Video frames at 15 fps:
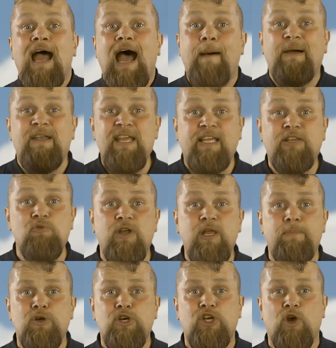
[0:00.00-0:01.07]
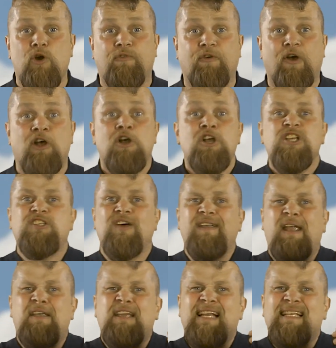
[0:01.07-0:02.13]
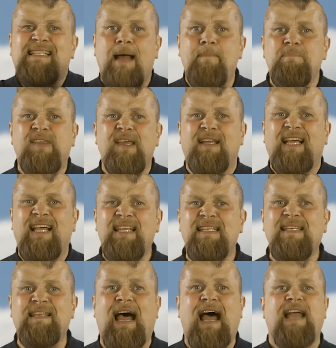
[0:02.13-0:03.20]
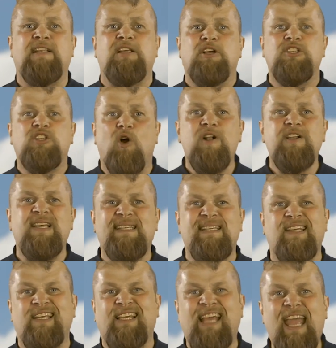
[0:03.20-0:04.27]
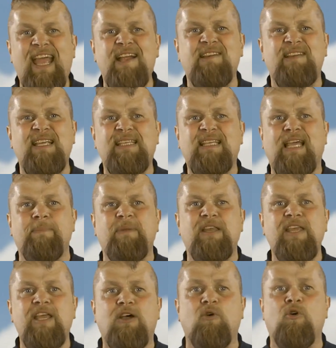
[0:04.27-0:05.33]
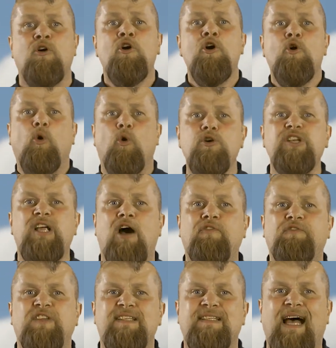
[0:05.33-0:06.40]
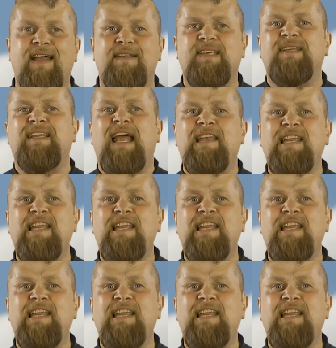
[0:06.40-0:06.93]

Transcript: Aber nicht nur die Bischöfe, sondern die gesamte Christenheit sollte sich gegen Diskriminierung und auf die Seite der